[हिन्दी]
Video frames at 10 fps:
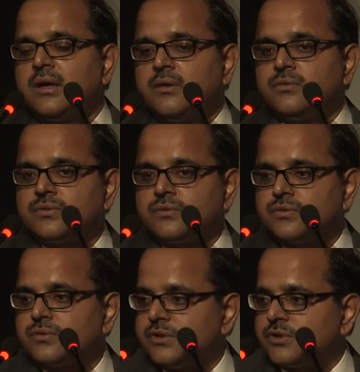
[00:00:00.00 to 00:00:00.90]
कि उस
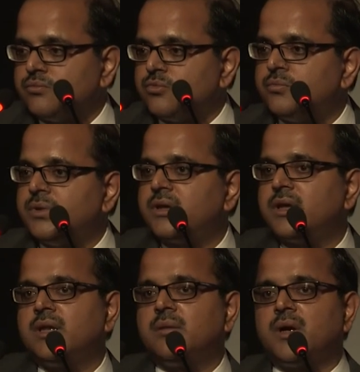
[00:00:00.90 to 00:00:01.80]
उस इस मूवमेंट
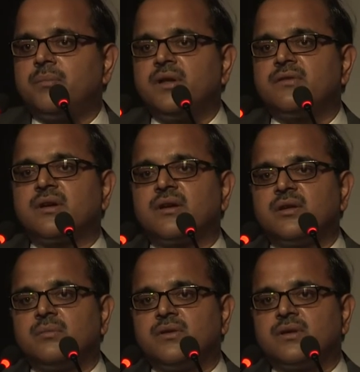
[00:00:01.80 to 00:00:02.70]
के अंदर में आप हिस्सा
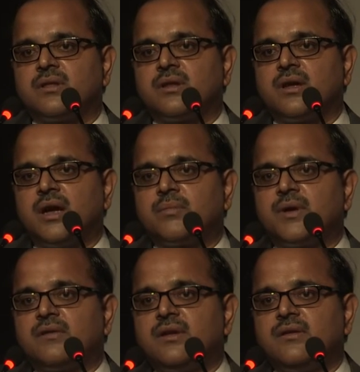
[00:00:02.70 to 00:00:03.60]
कैसे बन सकते हैं आप
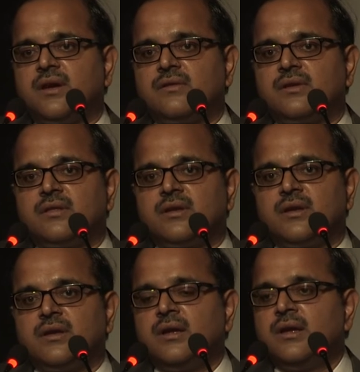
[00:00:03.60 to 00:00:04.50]
कैसे ये जान सकते
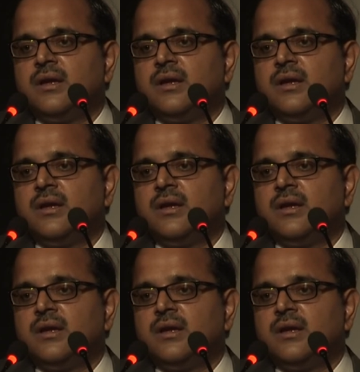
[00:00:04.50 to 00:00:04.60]
हैं